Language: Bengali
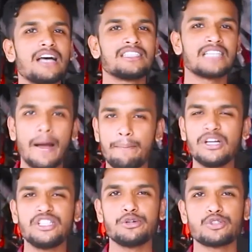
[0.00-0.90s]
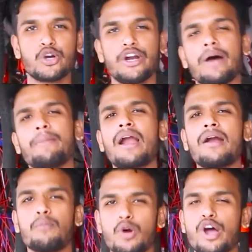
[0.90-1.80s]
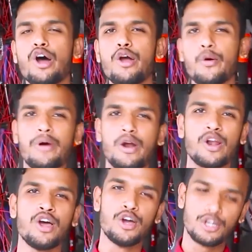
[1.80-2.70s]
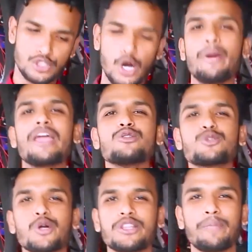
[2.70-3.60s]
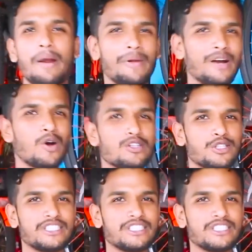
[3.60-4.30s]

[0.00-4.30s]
বা ছাব্বিশ ইউজ করেন আমার মনে হয় ওভারঅল সবাই ইউজ করতে পারবেন কজ